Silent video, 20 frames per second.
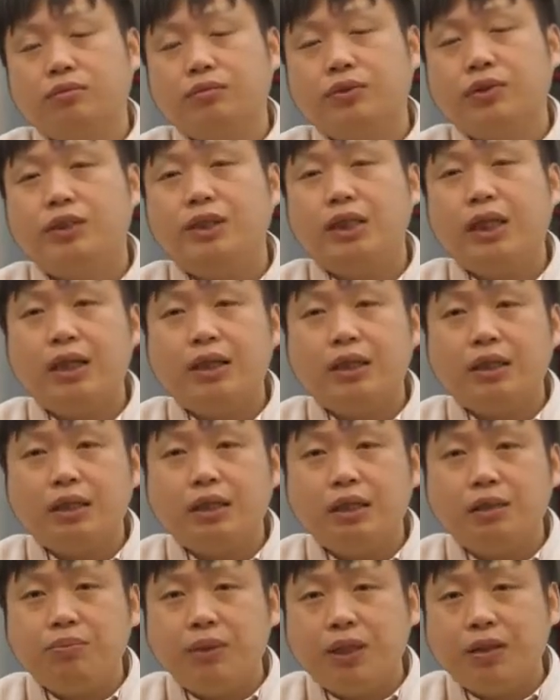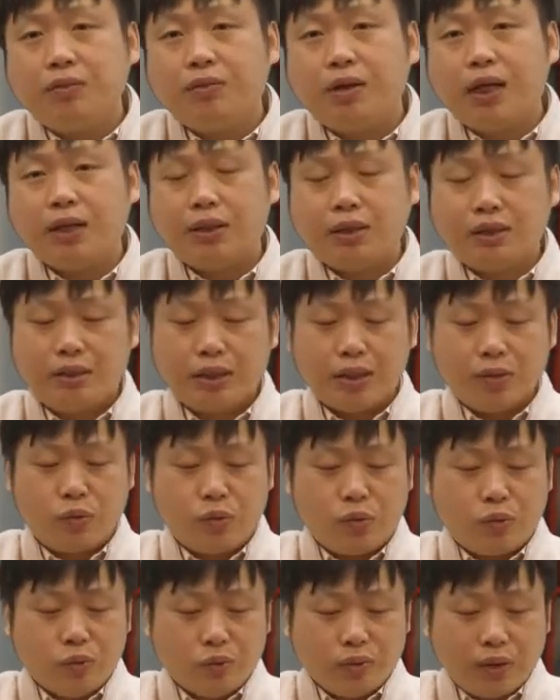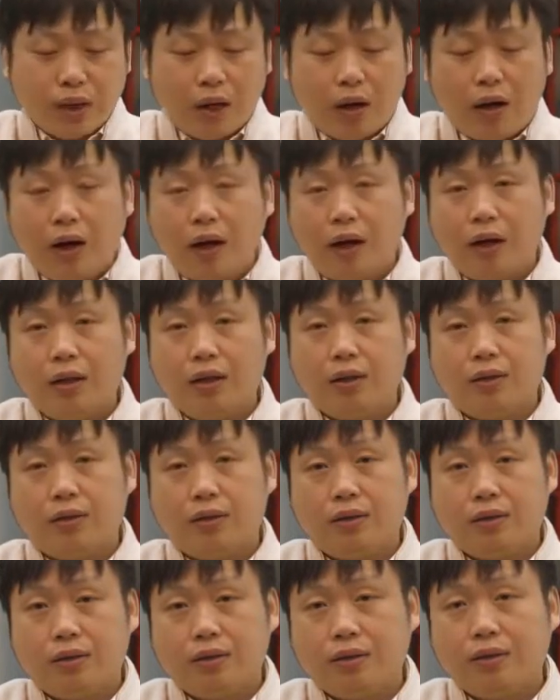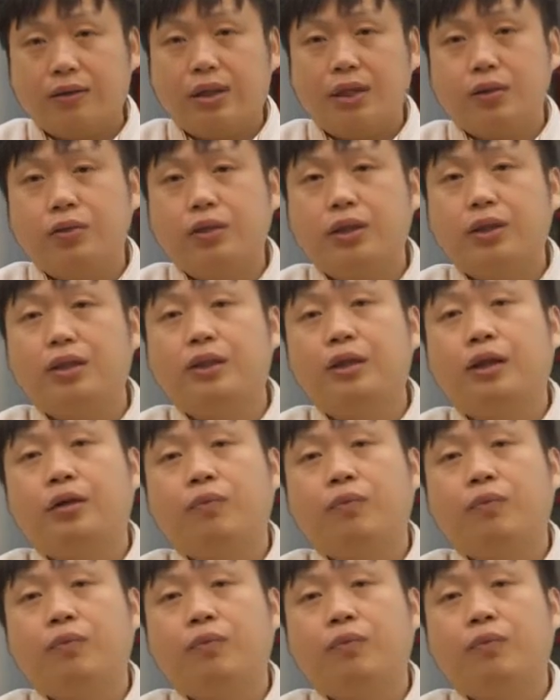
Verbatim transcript: 这样的一个变化是在宋朝啊才确立的。